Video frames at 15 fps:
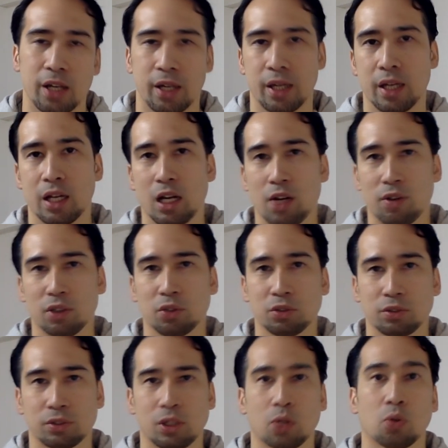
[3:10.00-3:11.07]
映画はど
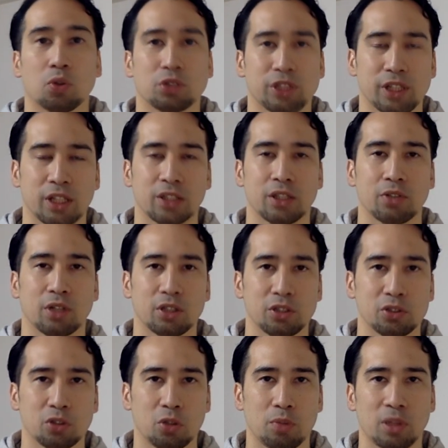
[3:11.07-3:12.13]
ういうふうな構成になっているのか
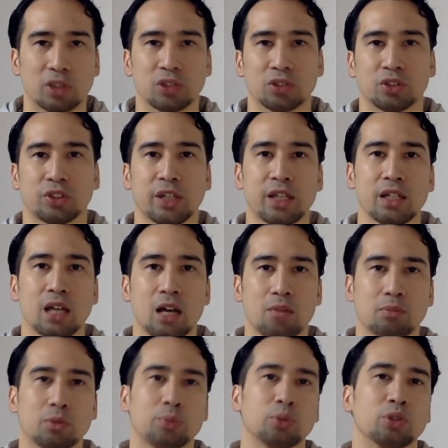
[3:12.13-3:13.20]
というと、まず前
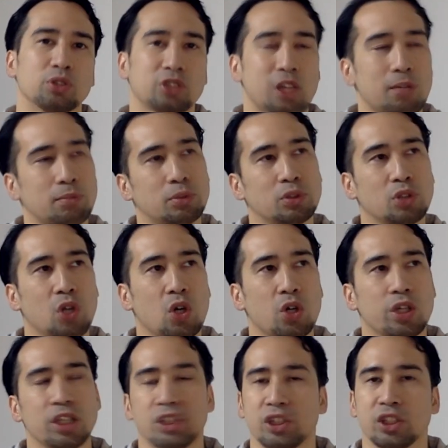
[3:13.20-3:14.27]
半部分さんぶん
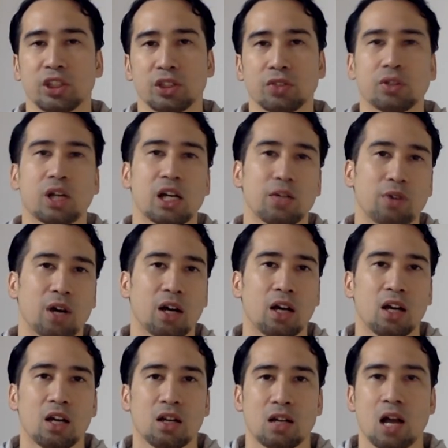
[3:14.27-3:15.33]
のいちぐらいは
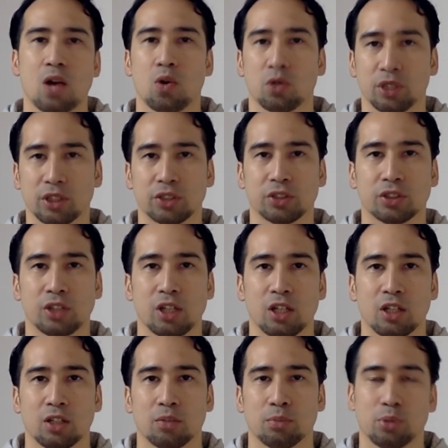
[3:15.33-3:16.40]
過去です。
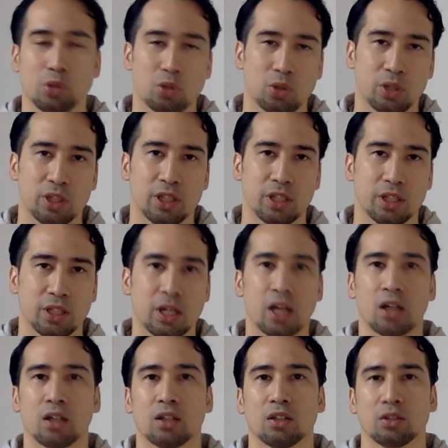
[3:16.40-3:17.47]
ブロリー
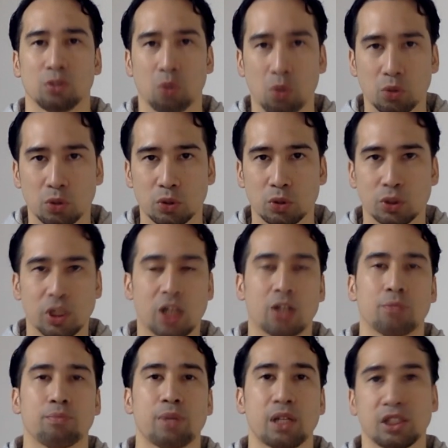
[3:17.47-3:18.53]
や悟空や
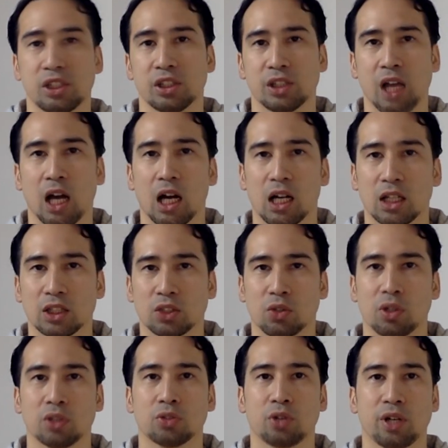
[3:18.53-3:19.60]
ベジータ
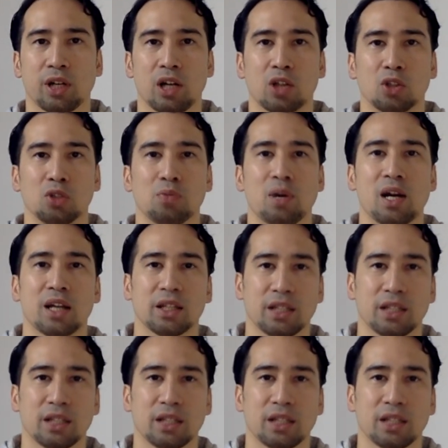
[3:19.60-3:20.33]
それぞれが生まれ